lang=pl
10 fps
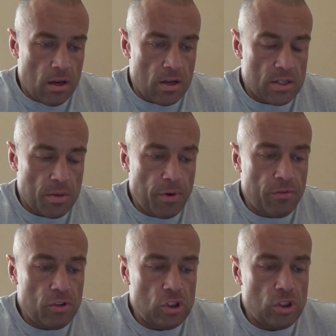E,
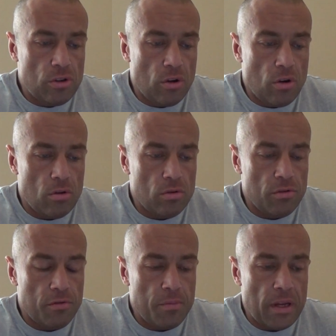zapewni Ci to
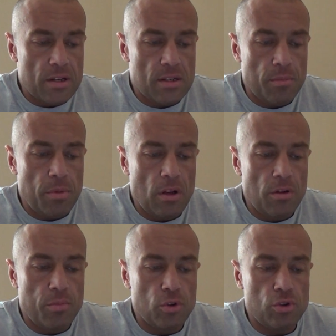w miarę
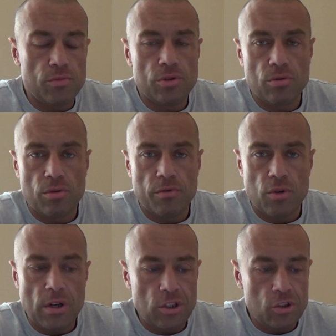stabilny poziom cukru w
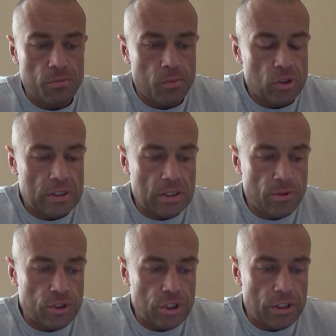organizmie przez
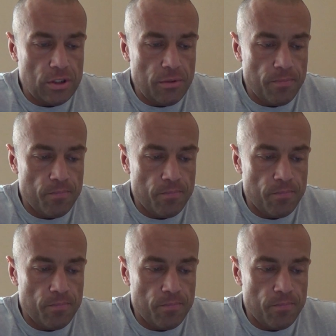cały dzień,